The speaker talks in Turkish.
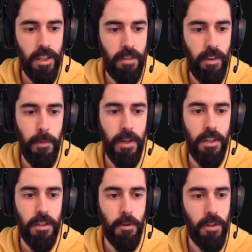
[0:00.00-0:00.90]
Twin
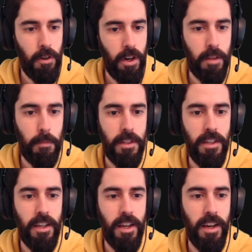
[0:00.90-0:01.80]
Mirror, onu da oynadık
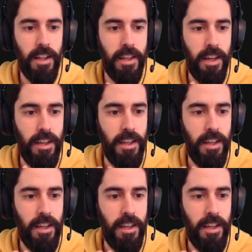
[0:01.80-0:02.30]
bitirdik kanalda.